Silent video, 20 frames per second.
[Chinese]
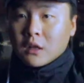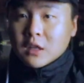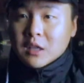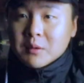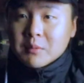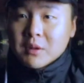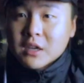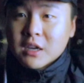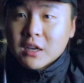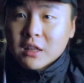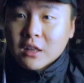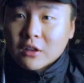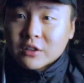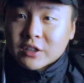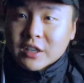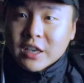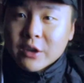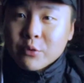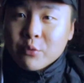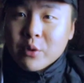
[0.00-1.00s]
你们能看到
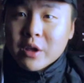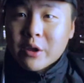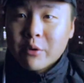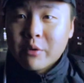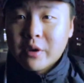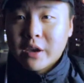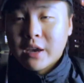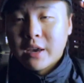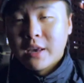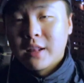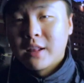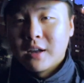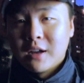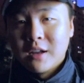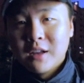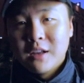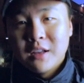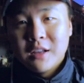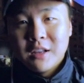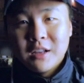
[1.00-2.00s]
天越来越黑了，
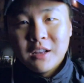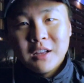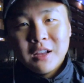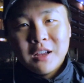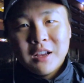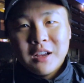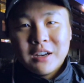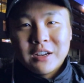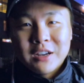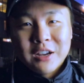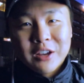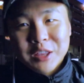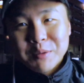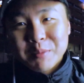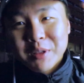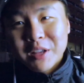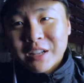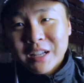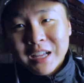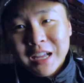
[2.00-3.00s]
然后
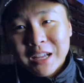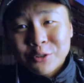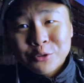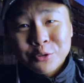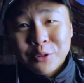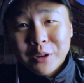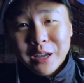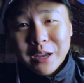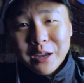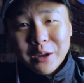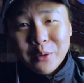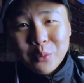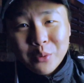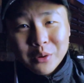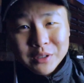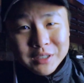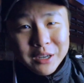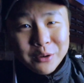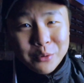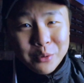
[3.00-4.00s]
你们看出来
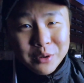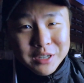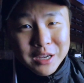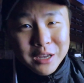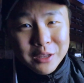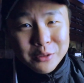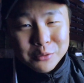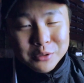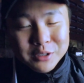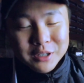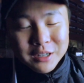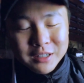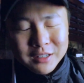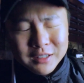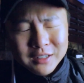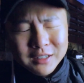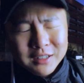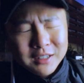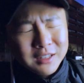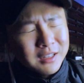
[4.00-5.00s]
我在回家的路上，
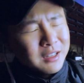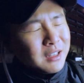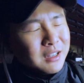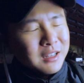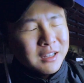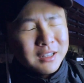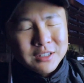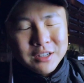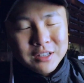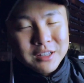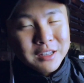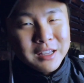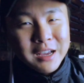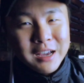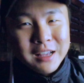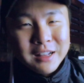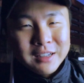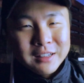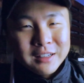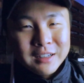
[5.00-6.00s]
真的
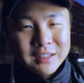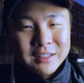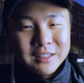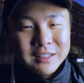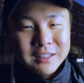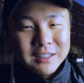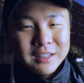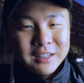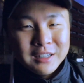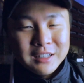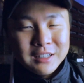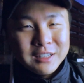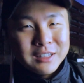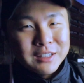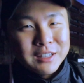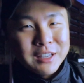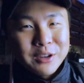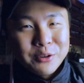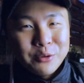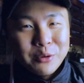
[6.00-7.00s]
太累了，
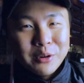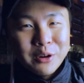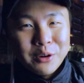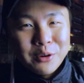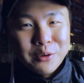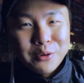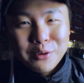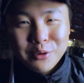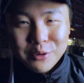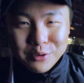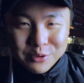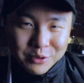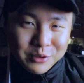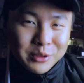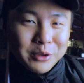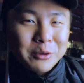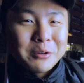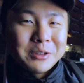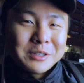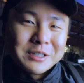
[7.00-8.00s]
一天过后
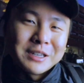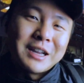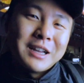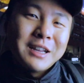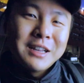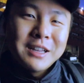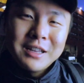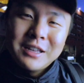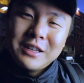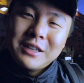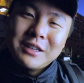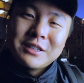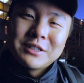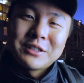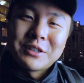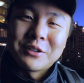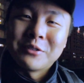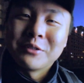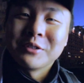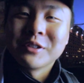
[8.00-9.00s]
又得回家
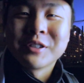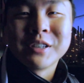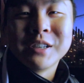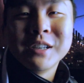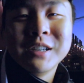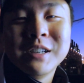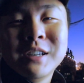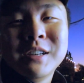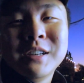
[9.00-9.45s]
写东西。